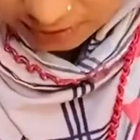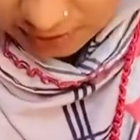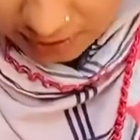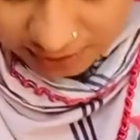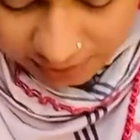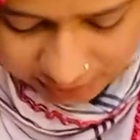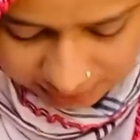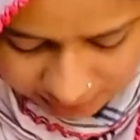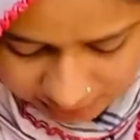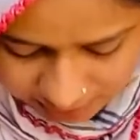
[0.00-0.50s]

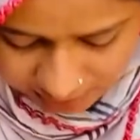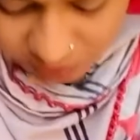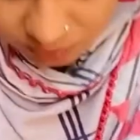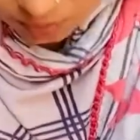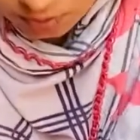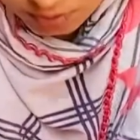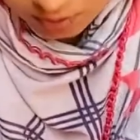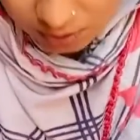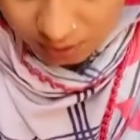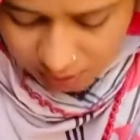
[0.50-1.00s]
तैयार कर रही हूँ
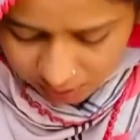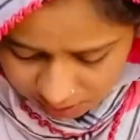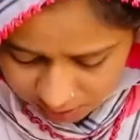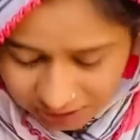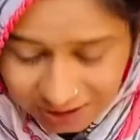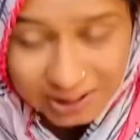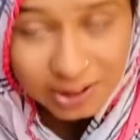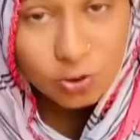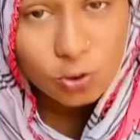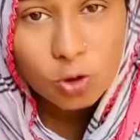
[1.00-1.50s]

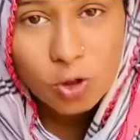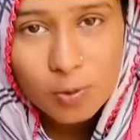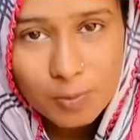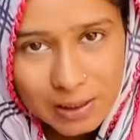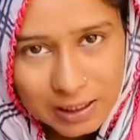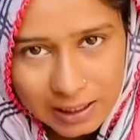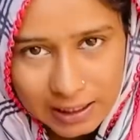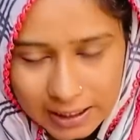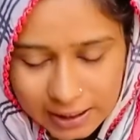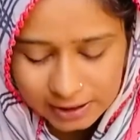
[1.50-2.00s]
ताकि उनको
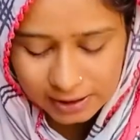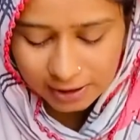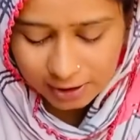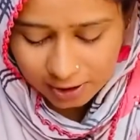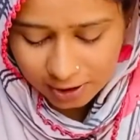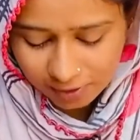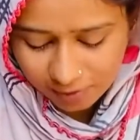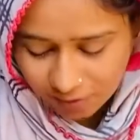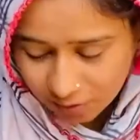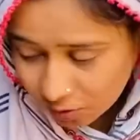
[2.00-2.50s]
मैं लेट ना
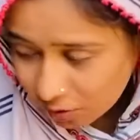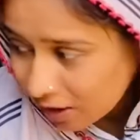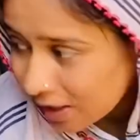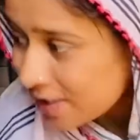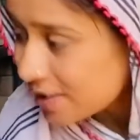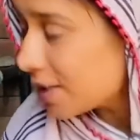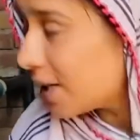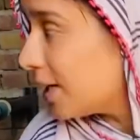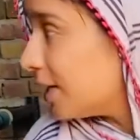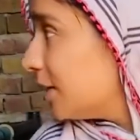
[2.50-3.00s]
करवाऊँ और
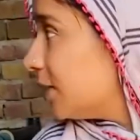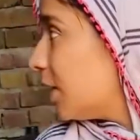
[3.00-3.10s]
अजान